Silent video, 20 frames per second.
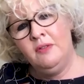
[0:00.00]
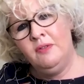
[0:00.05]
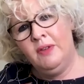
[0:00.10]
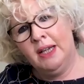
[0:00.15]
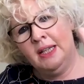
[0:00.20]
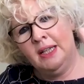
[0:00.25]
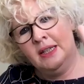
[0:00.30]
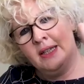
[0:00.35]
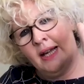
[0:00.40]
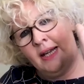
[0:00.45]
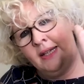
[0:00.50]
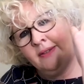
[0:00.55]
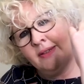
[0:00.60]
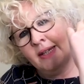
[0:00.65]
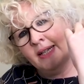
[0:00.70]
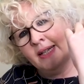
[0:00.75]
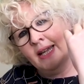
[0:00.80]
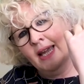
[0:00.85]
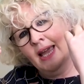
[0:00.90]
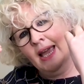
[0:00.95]
wäre die eine
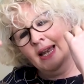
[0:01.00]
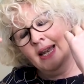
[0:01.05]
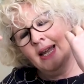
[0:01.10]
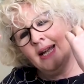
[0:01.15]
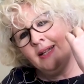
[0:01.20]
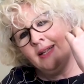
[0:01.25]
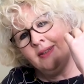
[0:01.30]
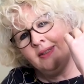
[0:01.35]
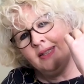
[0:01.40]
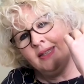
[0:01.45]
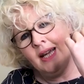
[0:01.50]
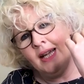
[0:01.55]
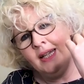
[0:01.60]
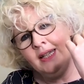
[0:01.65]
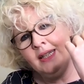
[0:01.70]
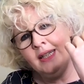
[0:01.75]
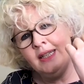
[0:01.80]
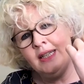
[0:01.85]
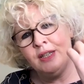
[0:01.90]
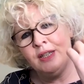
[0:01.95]
Seite heller als die
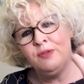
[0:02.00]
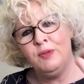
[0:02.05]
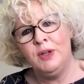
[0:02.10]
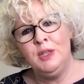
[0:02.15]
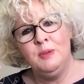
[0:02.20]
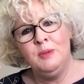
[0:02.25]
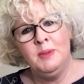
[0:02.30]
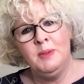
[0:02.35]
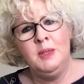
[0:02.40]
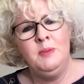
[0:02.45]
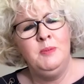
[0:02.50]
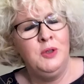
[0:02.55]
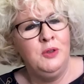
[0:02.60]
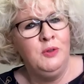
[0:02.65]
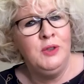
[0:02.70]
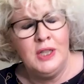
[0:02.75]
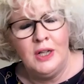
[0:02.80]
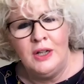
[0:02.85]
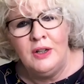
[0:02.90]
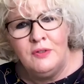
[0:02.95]
andere. Das wollte man dem
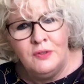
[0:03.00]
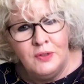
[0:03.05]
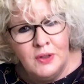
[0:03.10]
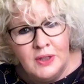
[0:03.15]
Zuschauer